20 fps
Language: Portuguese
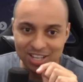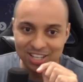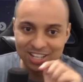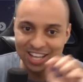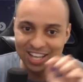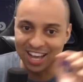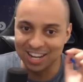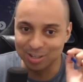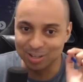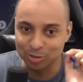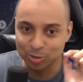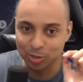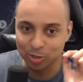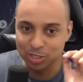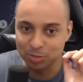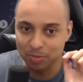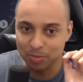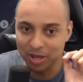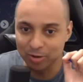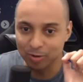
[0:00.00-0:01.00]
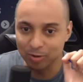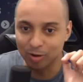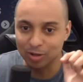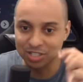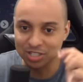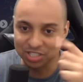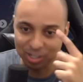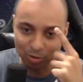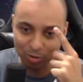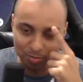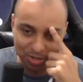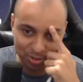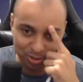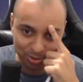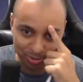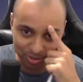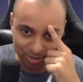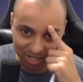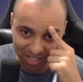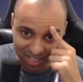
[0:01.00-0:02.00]
Cara, eu só espero, olha, já
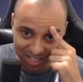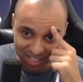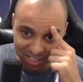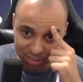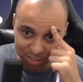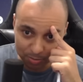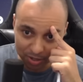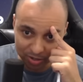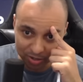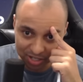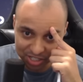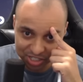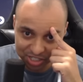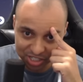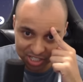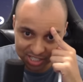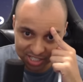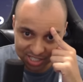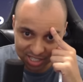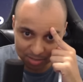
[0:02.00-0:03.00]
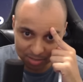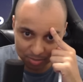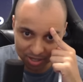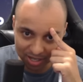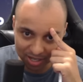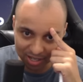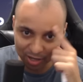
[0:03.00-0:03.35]
começou, né? Espero que a gente receba,